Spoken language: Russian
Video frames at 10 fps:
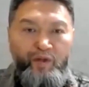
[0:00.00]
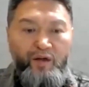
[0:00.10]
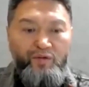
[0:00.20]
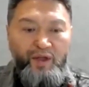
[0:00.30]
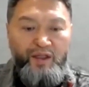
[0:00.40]

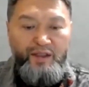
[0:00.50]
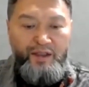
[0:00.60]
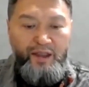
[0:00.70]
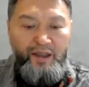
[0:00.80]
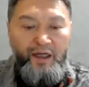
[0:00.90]
У нас
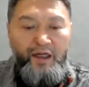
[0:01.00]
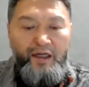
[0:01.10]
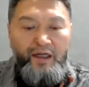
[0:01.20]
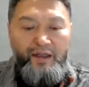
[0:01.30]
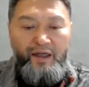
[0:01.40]

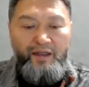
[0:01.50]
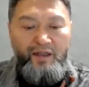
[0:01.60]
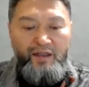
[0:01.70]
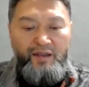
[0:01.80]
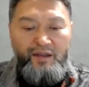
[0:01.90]
нет
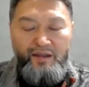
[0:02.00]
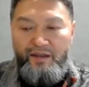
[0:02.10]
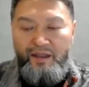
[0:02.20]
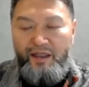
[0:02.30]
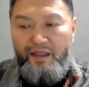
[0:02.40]

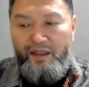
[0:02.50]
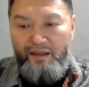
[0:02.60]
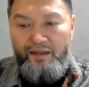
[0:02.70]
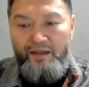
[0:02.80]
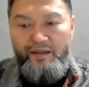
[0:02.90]

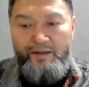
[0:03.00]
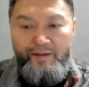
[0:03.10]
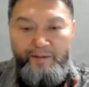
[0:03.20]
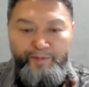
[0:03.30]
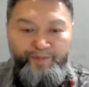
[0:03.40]
таких
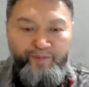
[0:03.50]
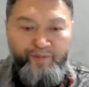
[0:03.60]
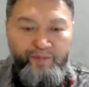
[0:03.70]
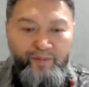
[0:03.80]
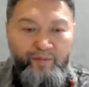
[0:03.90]

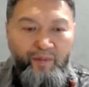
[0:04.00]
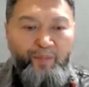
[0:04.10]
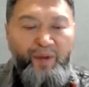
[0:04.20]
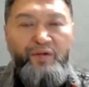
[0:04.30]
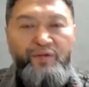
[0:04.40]

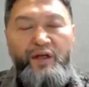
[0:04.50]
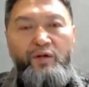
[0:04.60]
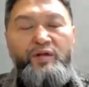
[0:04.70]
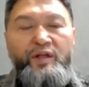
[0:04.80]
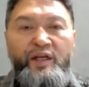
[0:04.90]
первое,
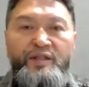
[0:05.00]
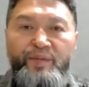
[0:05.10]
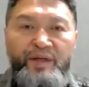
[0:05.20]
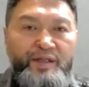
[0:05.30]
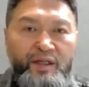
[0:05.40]
второе, третье
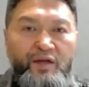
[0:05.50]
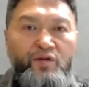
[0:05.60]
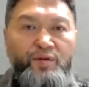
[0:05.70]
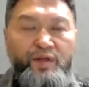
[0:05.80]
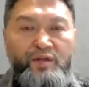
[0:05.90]
место,
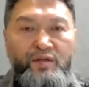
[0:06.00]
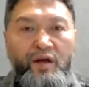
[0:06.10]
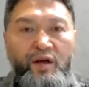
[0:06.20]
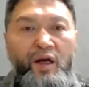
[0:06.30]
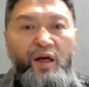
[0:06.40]
такого
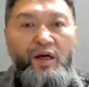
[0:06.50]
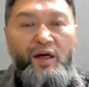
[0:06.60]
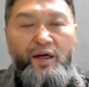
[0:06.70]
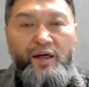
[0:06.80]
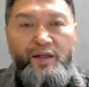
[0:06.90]
нету.
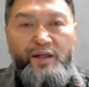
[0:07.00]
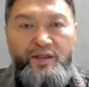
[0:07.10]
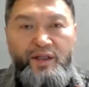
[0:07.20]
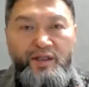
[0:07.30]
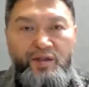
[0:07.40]
А, это
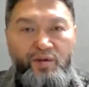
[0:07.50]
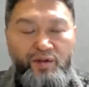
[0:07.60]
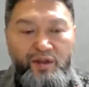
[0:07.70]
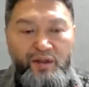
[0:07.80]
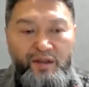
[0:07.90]
здесь
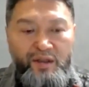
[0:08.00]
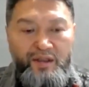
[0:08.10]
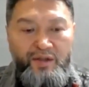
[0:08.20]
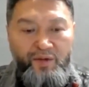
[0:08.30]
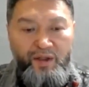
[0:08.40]
тоже, а,
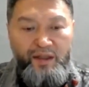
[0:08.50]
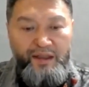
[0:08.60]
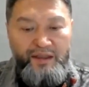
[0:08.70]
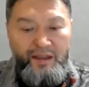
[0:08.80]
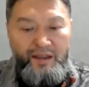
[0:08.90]
сегодня
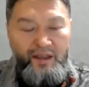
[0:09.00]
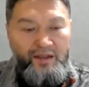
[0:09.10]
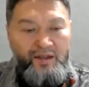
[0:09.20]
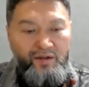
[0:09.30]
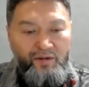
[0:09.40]
я слышал
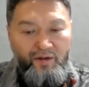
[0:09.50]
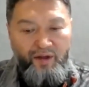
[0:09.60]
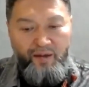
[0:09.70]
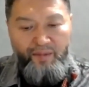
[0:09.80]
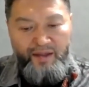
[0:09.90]
один
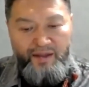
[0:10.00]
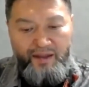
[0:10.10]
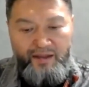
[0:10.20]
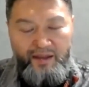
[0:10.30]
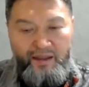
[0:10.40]
Royal
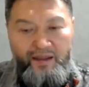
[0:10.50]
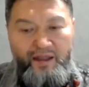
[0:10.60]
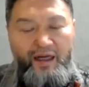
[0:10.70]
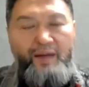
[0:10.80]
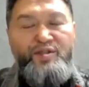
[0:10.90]
Masters, сказал
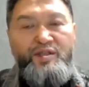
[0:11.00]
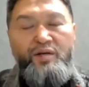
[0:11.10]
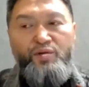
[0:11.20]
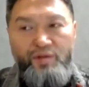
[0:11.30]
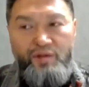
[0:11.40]
это
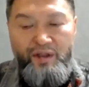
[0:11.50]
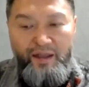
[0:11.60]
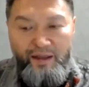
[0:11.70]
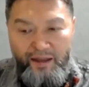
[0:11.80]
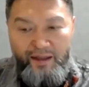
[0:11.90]

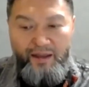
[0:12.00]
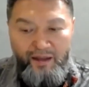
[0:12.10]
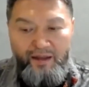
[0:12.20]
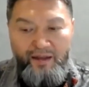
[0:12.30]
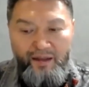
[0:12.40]
абсолютные, да,
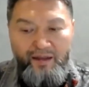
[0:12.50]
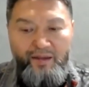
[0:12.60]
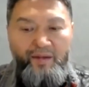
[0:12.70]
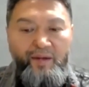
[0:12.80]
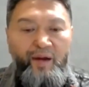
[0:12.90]

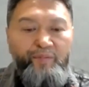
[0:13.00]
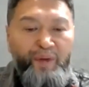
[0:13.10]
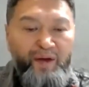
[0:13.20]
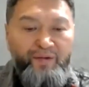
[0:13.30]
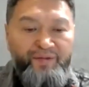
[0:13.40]
а,
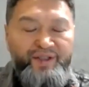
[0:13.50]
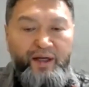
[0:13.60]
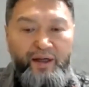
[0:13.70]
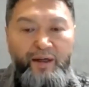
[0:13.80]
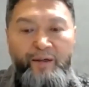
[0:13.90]
первые
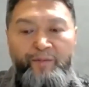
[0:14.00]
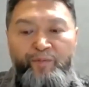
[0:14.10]
все.